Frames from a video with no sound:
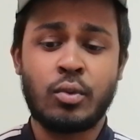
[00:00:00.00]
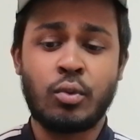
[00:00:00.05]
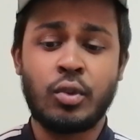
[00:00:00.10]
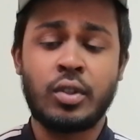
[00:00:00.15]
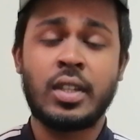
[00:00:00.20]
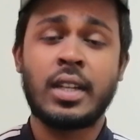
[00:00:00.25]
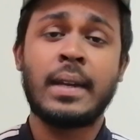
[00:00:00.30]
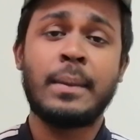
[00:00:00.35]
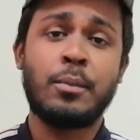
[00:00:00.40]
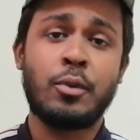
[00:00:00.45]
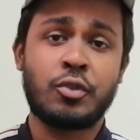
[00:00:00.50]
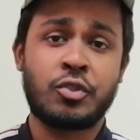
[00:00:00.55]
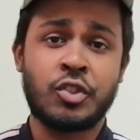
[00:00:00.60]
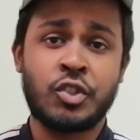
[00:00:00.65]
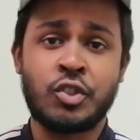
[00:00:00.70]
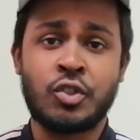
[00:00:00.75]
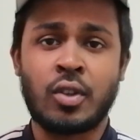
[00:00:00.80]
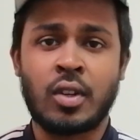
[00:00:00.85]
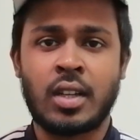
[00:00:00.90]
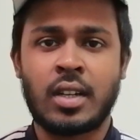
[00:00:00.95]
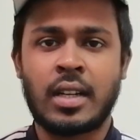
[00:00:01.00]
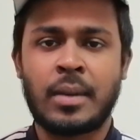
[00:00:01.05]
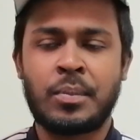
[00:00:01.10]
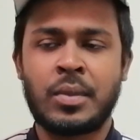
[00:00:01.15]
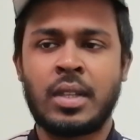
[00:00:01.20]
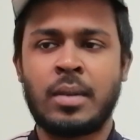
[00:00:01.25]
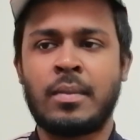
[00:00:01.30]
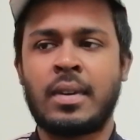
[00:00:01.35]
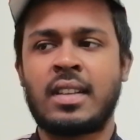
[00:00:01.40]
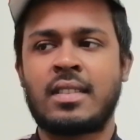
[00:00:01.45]
কুড়ি থেকে পঁচিশ ডলার
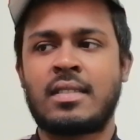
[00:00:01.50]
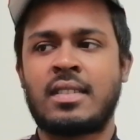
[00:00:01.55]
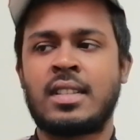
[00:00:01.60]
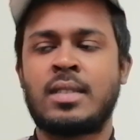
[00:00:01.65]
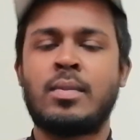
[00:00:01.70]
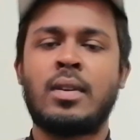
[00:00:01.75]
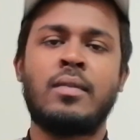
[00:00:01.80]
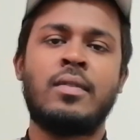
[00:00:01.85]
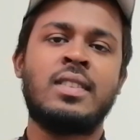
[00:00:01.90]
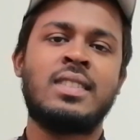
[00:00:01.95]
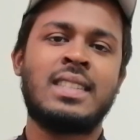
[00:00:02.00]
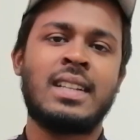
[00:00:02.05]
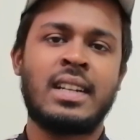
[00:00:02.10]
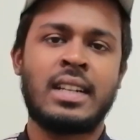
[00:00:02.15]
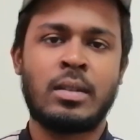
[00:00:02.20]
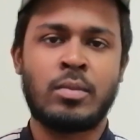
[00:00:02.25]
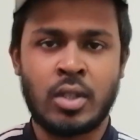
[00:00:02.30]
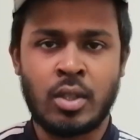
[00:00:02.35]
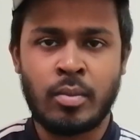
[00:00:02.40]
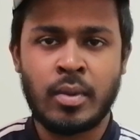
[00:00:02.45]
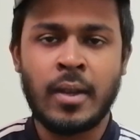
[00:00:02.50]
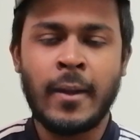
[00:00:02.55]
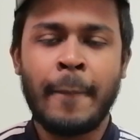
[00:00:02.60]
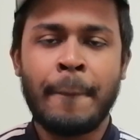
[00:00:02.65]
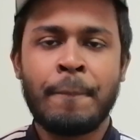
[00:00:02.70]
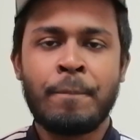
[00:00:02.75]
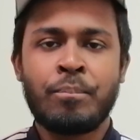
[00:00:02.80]
আপনি মাস্টার্স বা ভিসা কার্ডের মাধ্যমে